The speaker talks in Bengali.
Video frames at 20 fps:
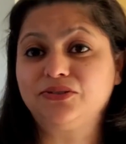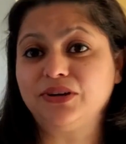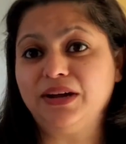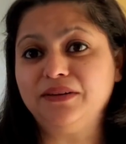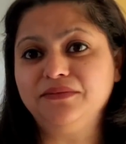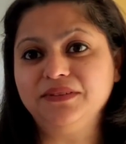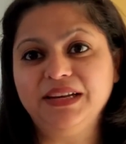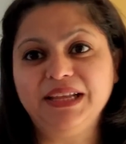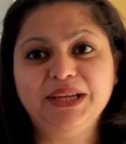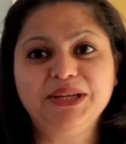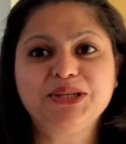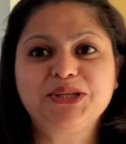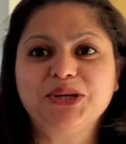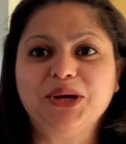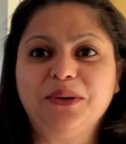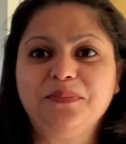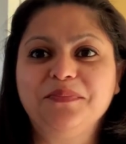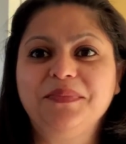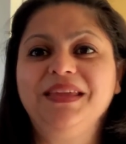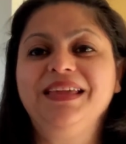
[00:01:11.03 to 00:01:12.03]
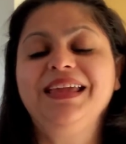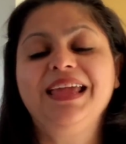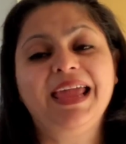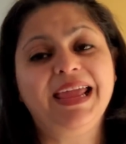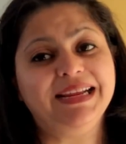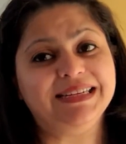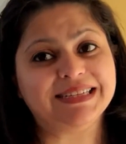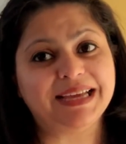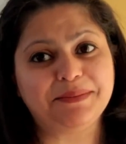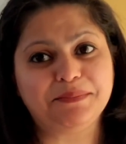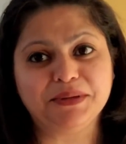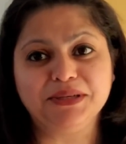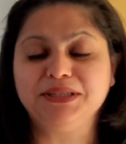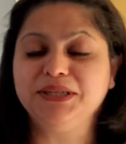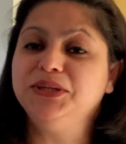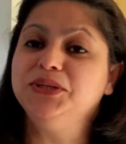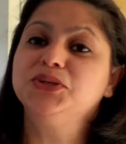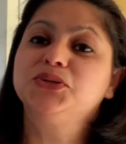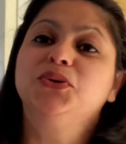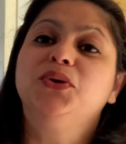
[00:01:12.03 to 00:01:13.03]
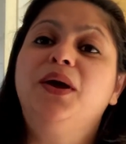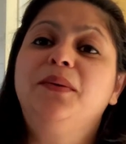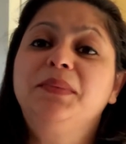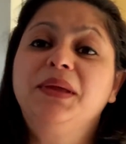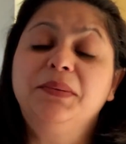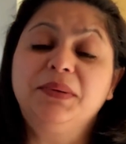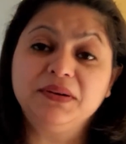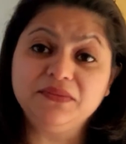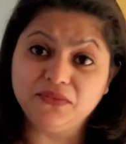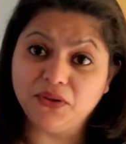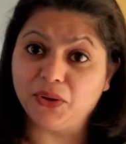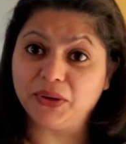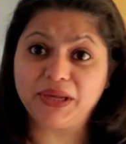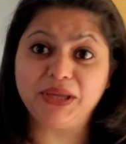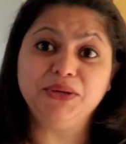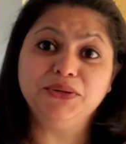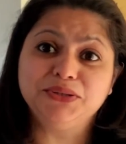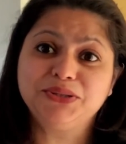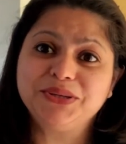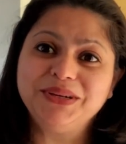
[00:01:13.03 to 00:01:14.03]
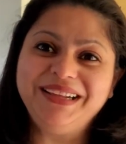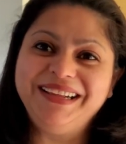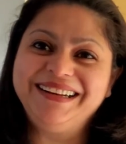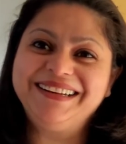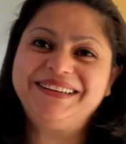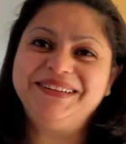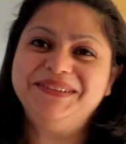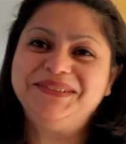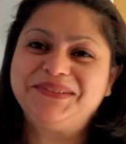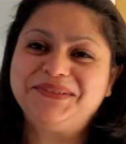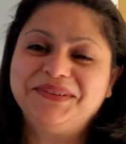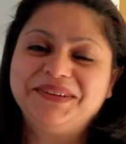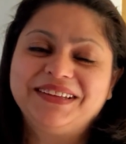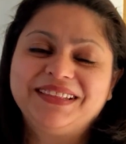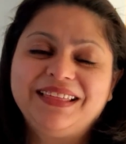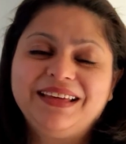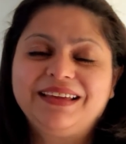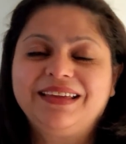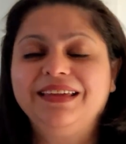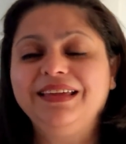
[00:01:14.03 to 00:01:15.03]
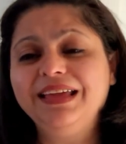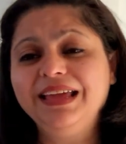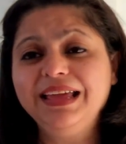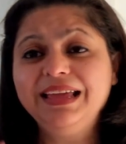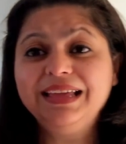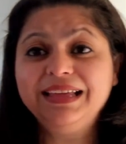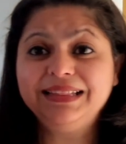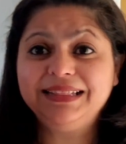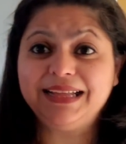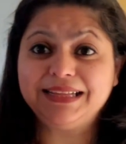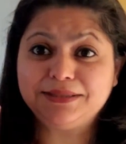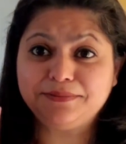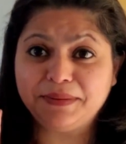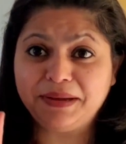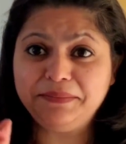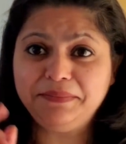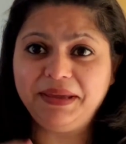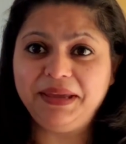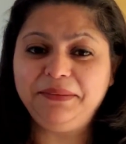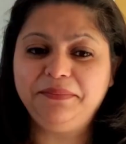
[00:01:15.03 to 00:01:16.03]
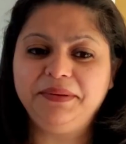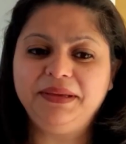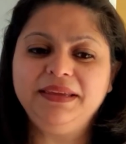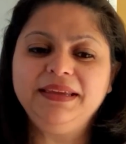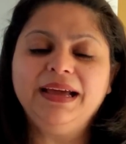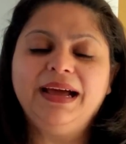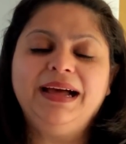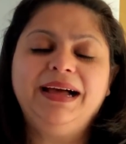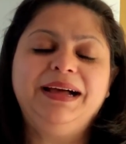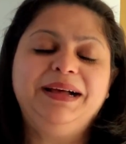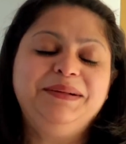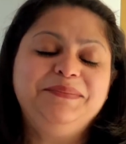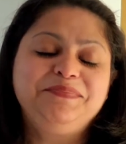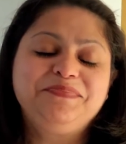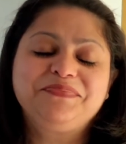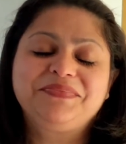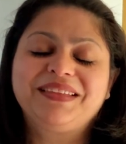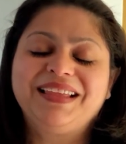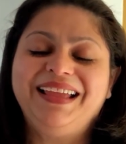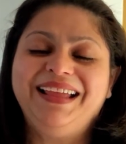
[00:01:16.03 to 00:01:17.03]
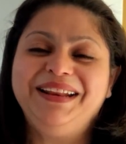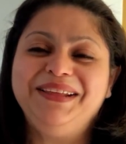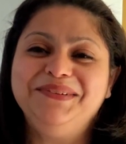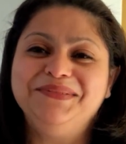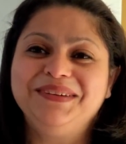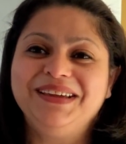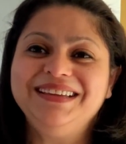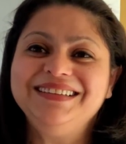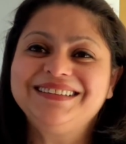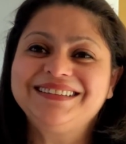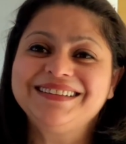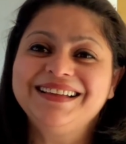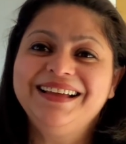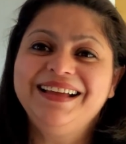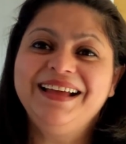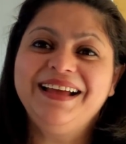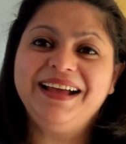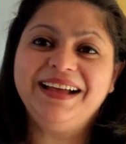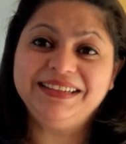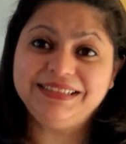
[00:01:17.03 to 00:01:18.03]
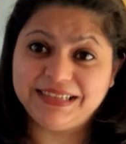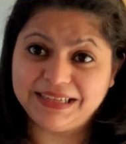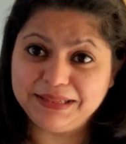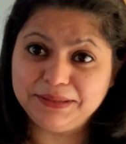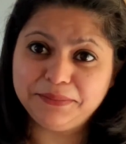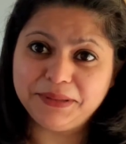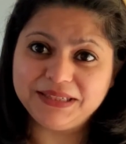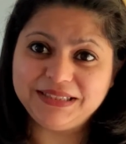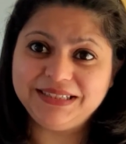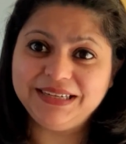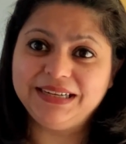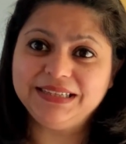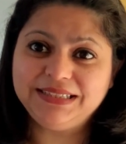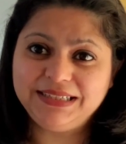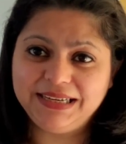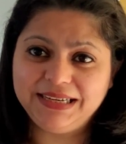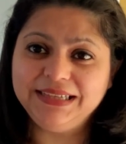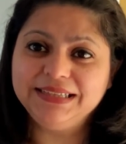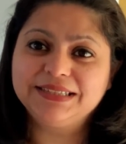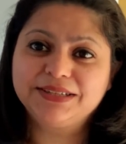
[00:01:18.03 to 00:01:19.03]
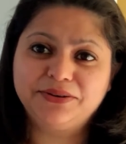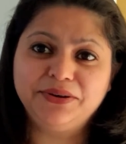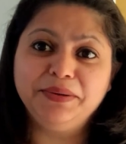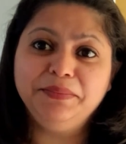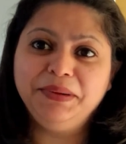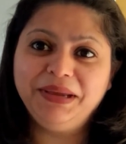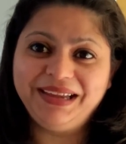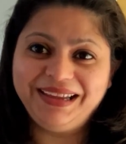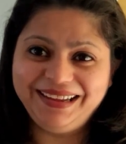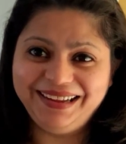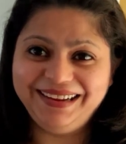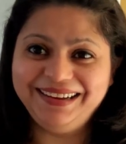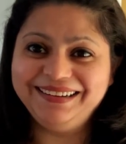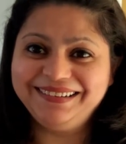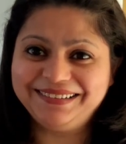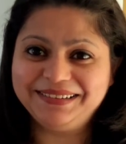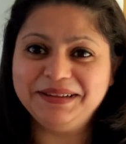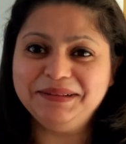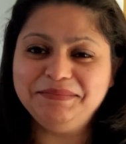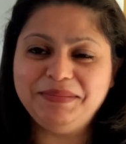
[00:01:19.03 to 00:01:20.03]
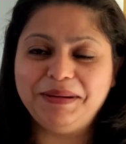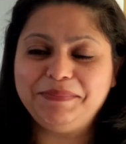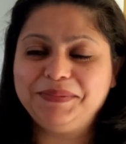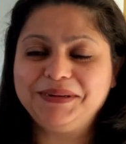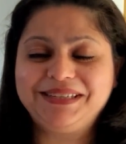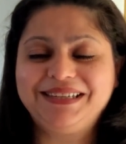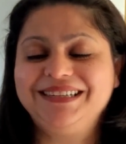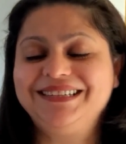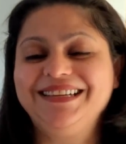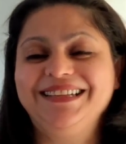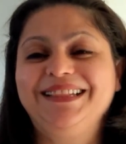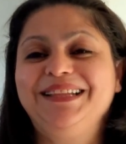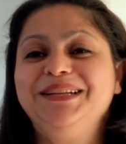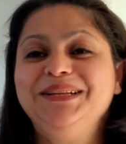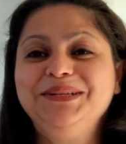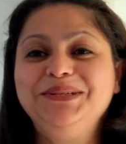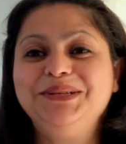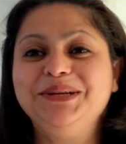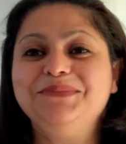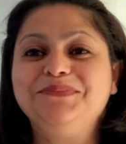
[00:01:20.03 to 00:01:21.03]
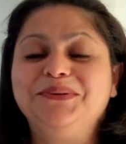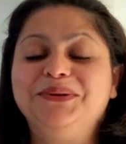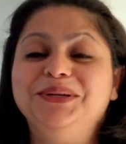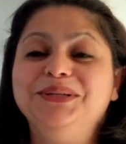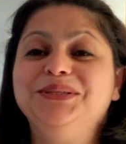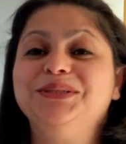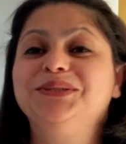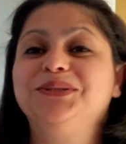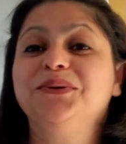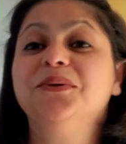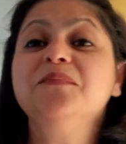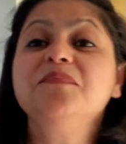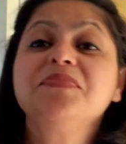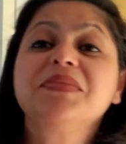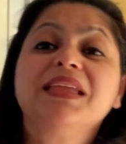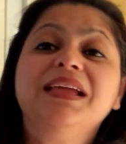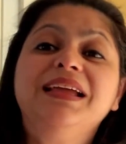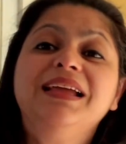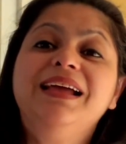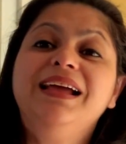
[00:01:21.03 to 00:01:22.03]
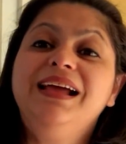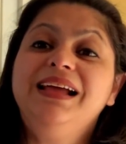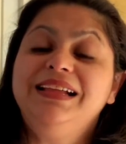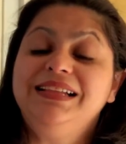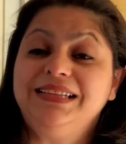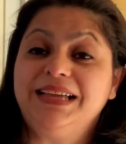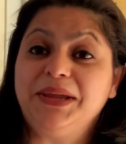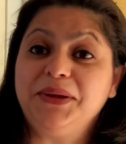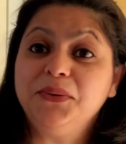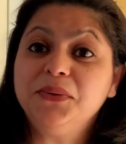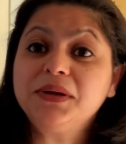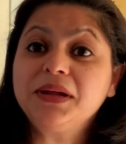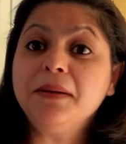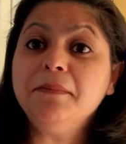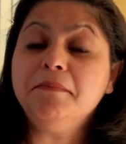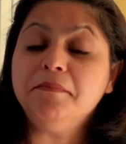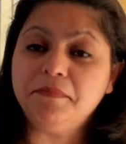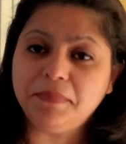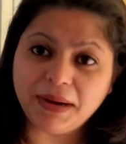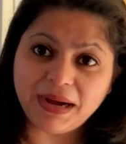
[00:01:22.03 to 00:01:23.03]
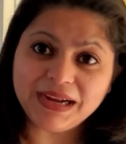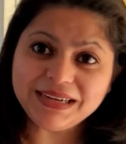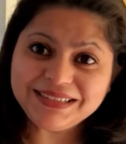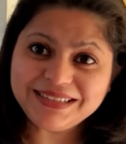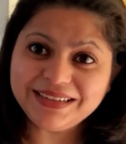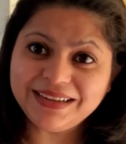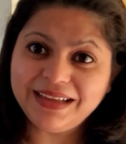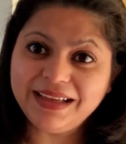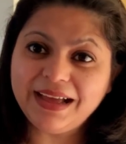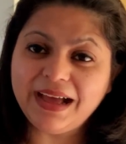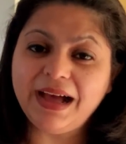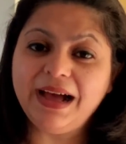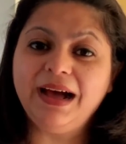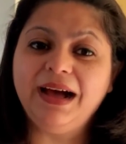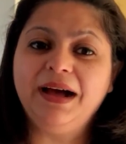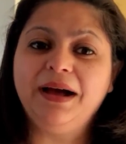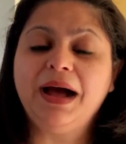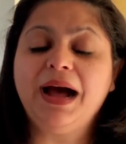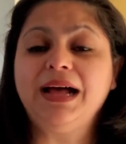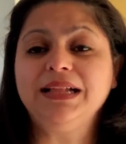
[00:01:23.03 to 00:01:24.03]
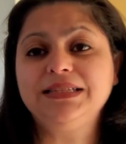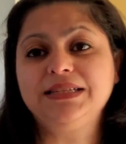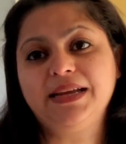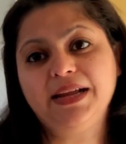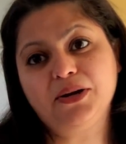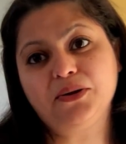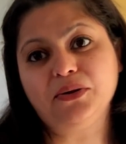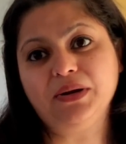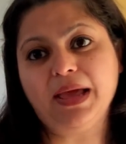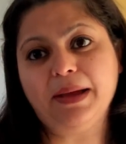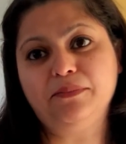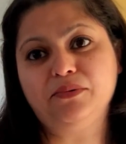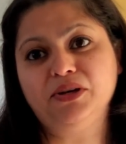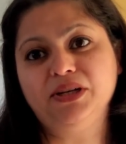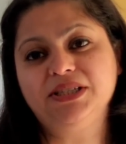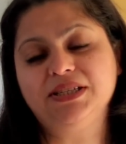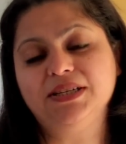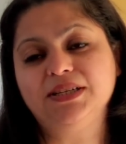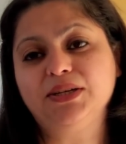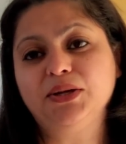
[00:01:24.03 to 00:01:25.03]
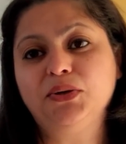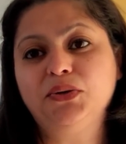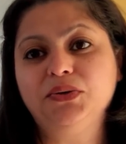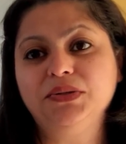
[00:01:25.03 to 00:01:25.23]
ট্রাভেলিং শপিং এই টাইপের জিনিসগুলো আমি আমার ব্লগে ইউজুয়ালি ইনক্লুড করে থাকি দ্যাটস মাই বেবি অ্যানিওয়েজ যাদের বাচ্চা আছে স্ক্রিমিংয়ের ব্যাপারটার সাথে নিশ্চয়ই পরিচিত যাই হোক বাট uh, আজকের কোলাবোরেশনটা